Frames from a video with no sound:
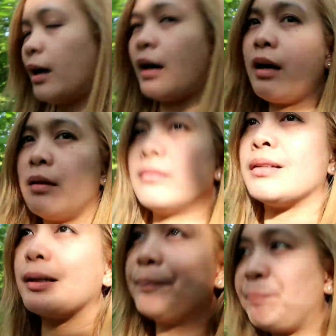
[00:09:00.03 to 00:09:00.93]

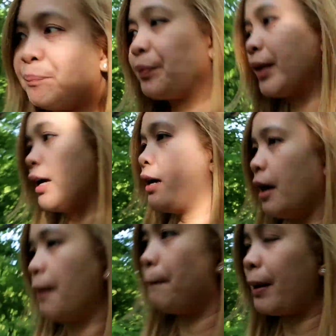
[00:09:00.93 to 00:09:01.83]
and
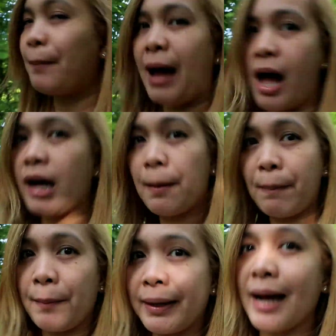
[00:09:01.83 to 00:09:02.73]
pag maaga
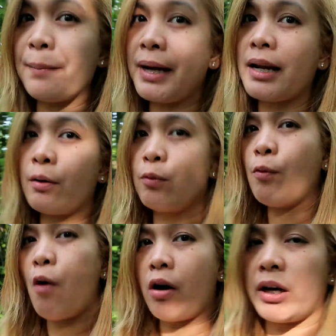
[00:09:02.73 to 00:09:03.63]
pa madaming
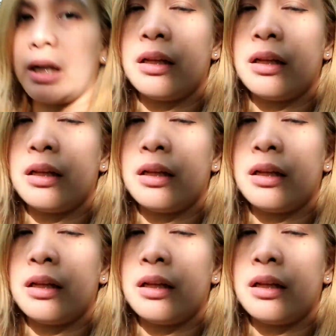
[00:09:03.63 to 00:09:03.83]
nag-walking